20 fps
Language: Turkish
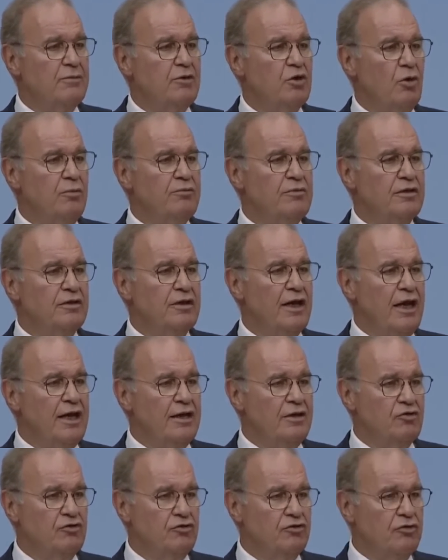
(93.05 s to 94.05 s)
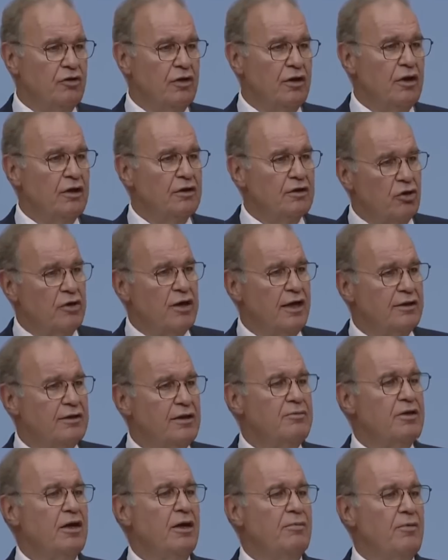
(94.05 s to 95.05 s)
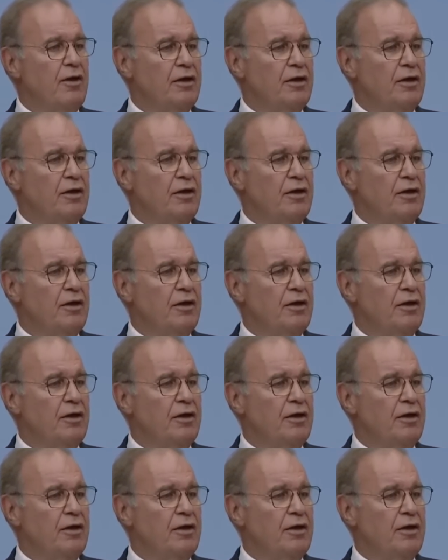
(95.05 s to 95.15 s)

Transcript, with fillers: 2011'de henüz Keçiören'de bir